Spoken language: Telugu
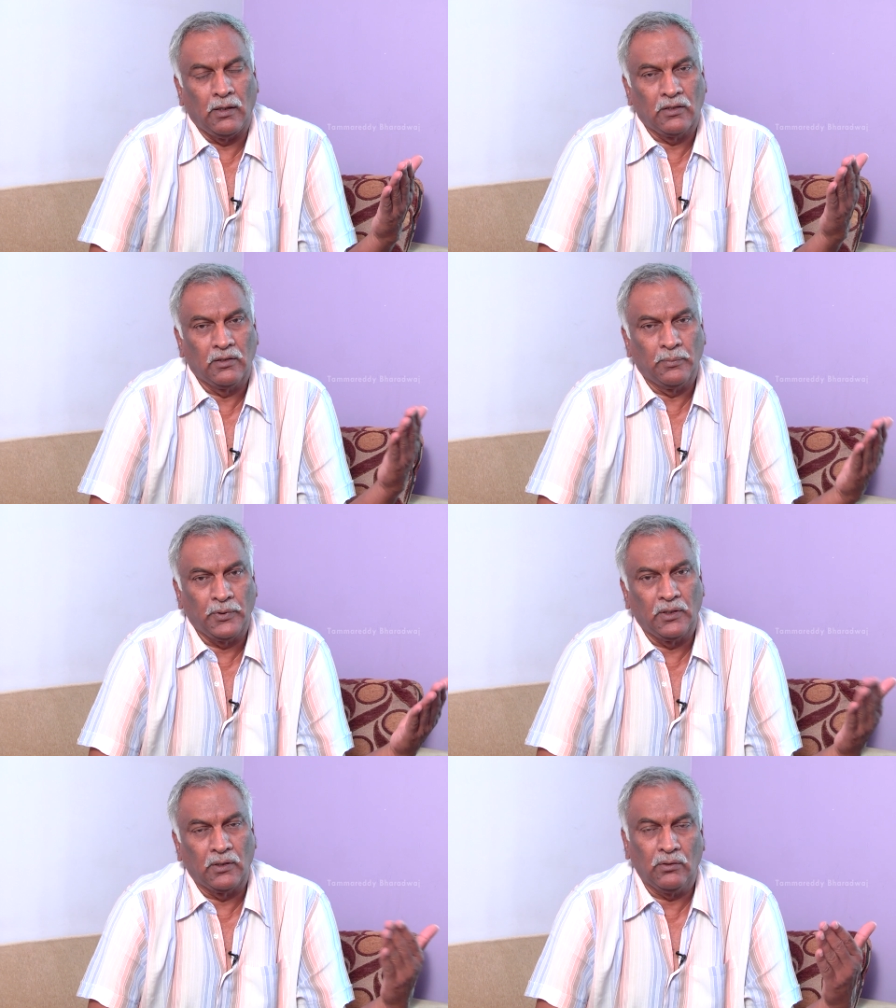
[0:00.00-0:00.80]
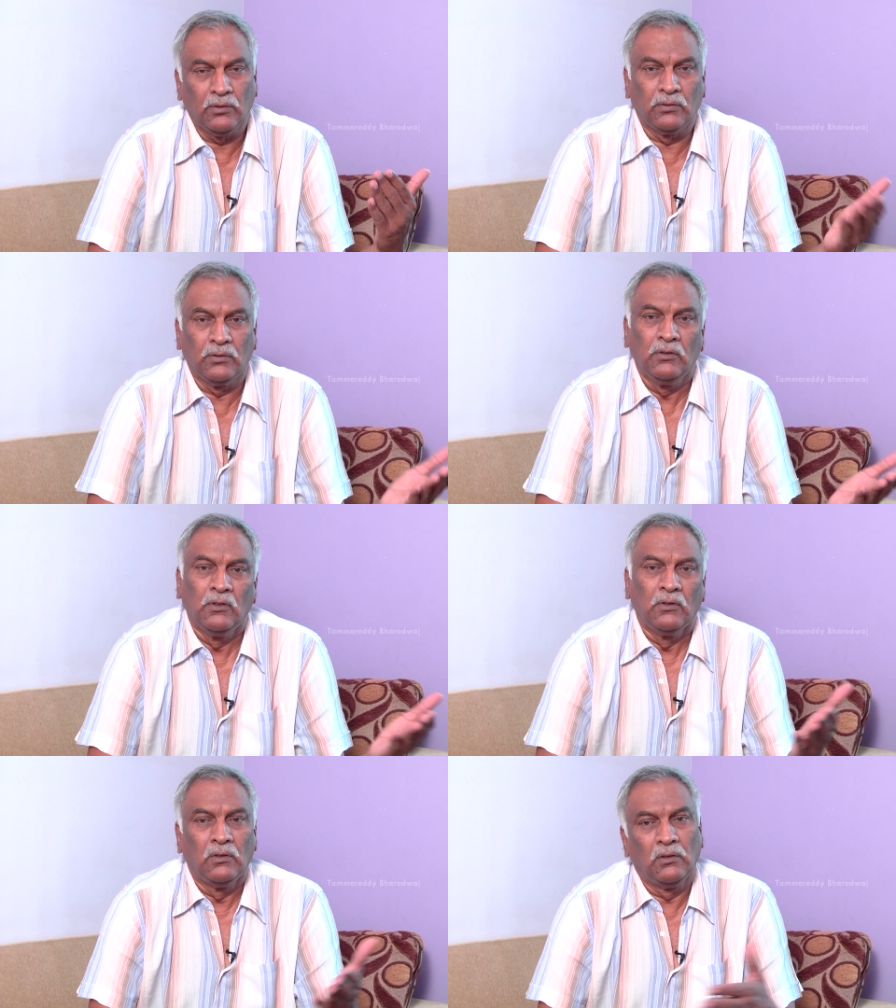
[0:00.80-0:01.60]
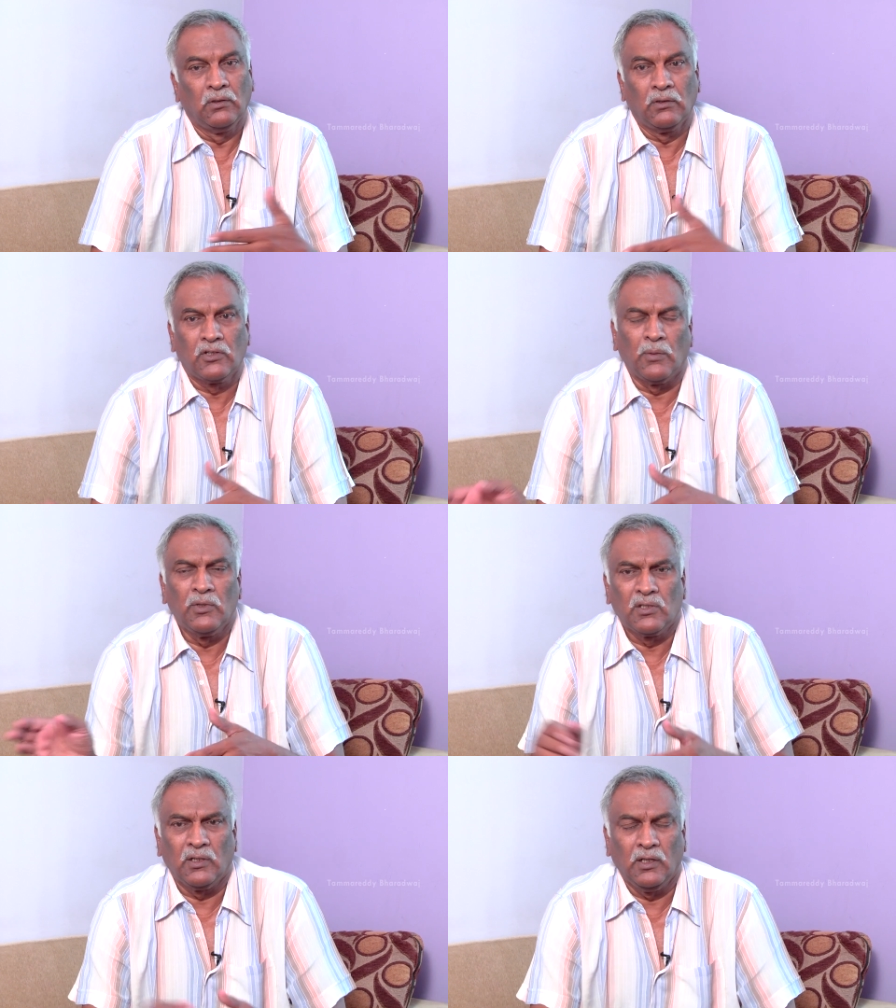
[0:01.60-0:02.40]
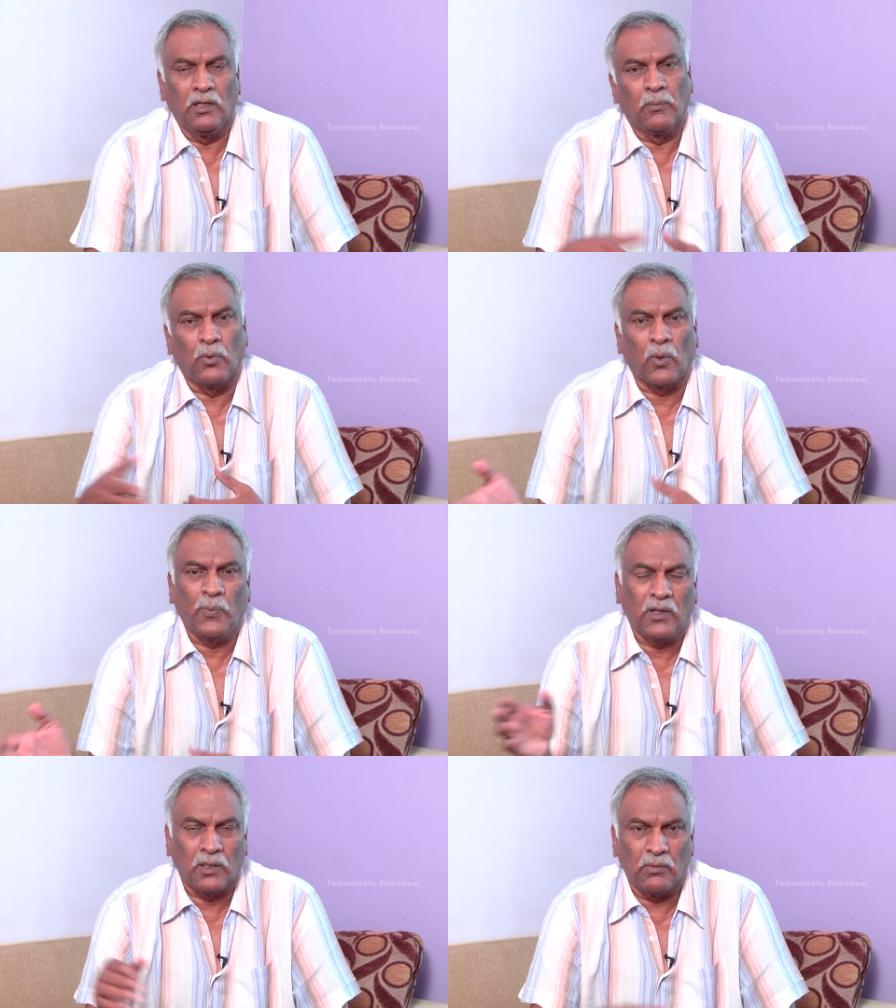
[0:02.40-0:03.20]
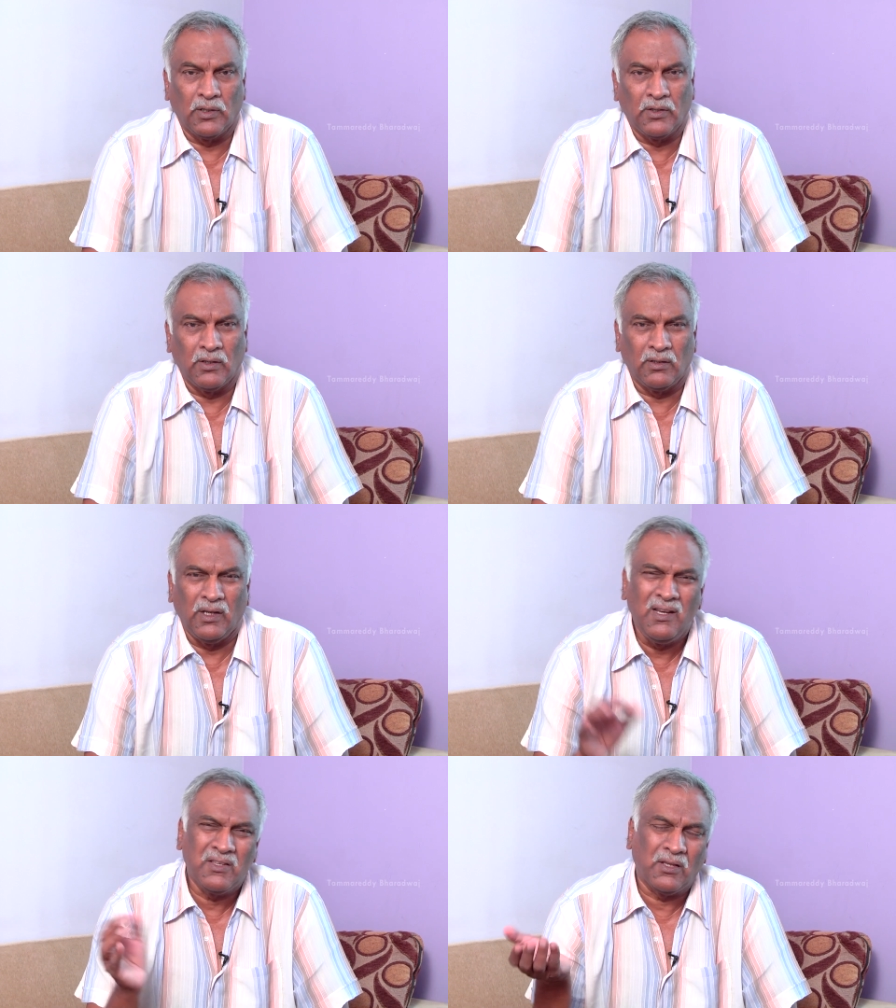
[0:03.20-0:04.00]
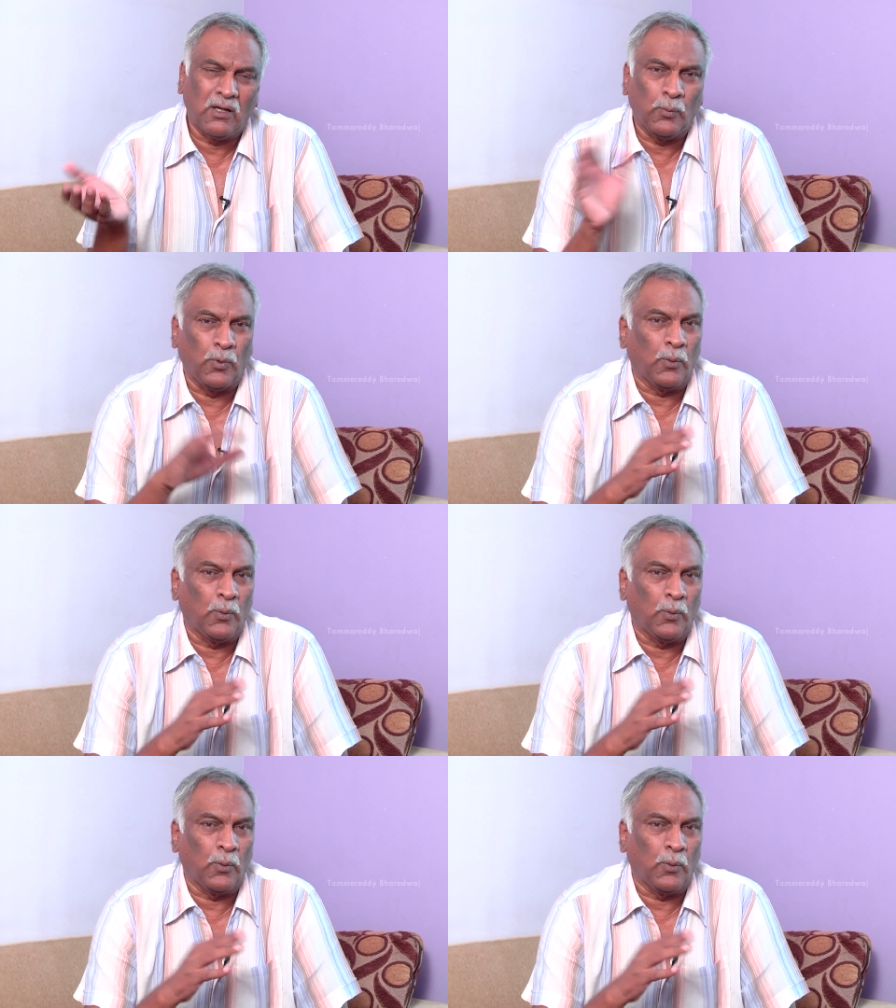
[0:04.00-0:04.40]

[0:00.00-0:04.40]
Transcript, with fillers: ఎక్స్ఎంపీ గారు క్షమించండి నేను పొరపాటున మాట్లాడాను ఎన్నిసార్లు